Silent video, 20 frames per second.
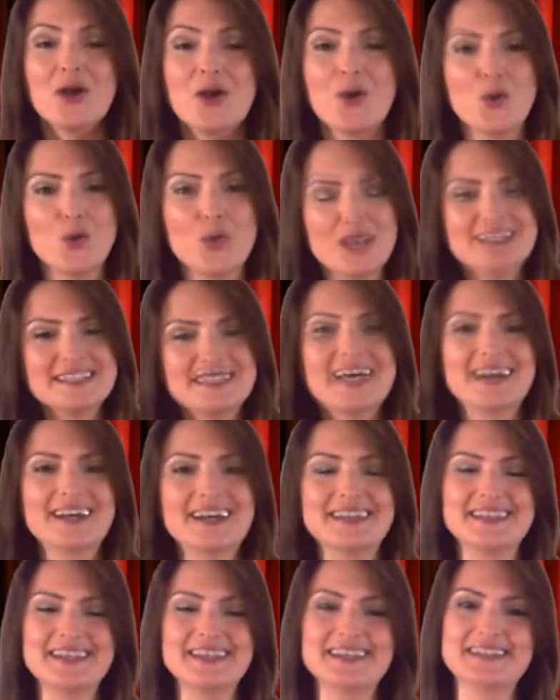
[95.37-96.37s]
Öğle
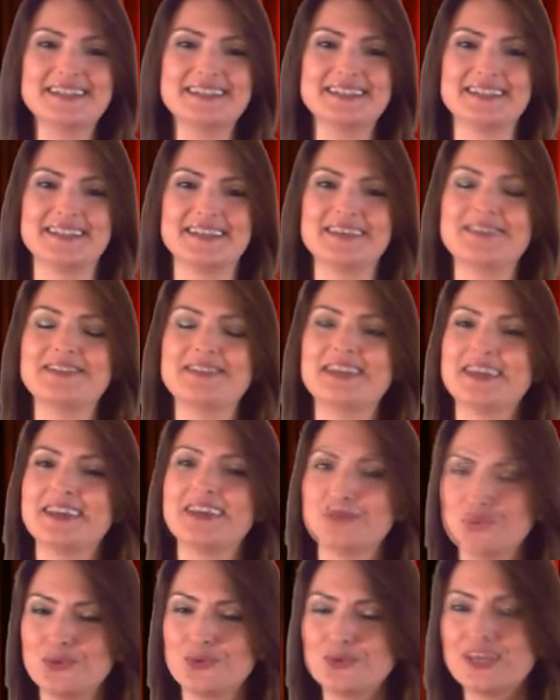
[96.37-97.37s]
saatlerinde de ve
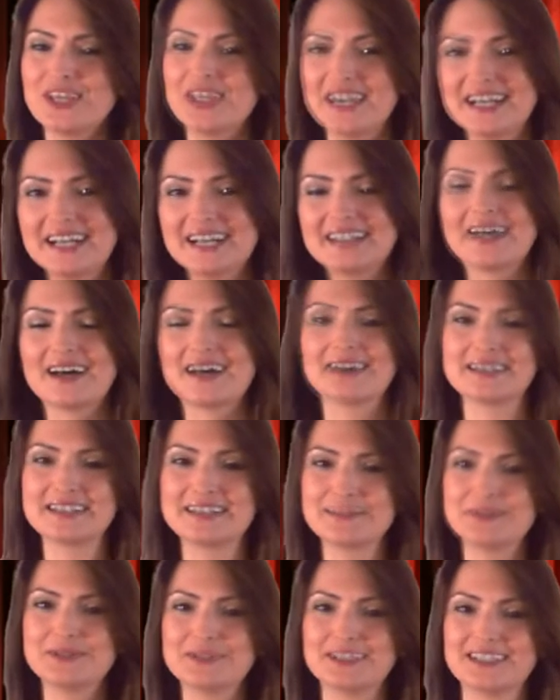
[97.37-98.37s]
günün geri kalan
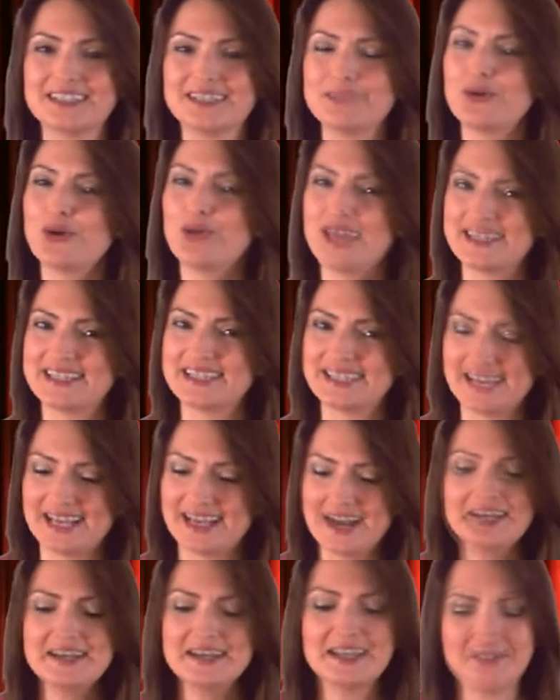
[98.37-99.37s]
kısmında da bu
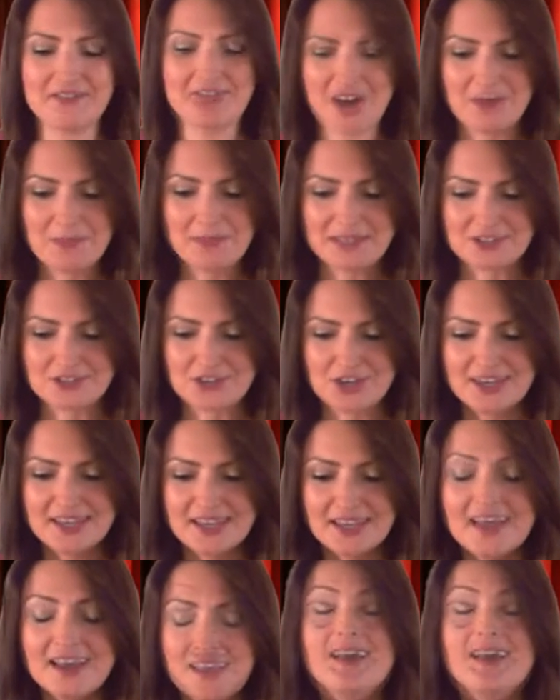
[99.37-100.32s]
etkiler devam edecek.